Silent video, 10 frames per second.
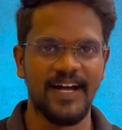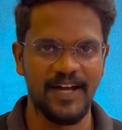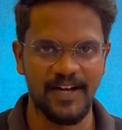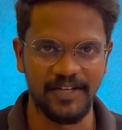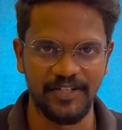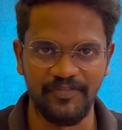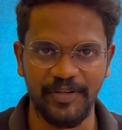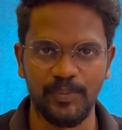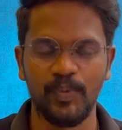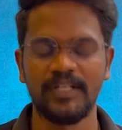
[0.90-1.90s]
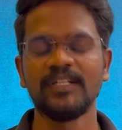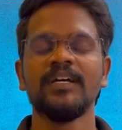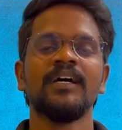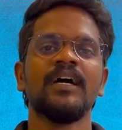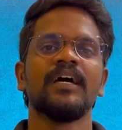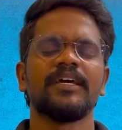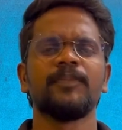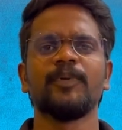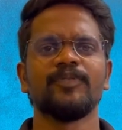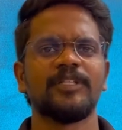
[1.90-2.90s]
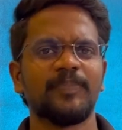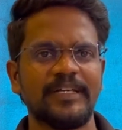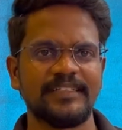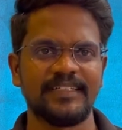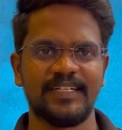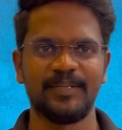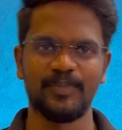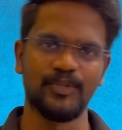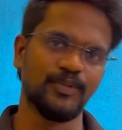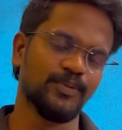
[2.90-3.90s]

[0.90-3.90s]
ஹாய் எவ்ரி ஒன் இப்போ வந்து பார்த்தீங்கன்னா நம்ம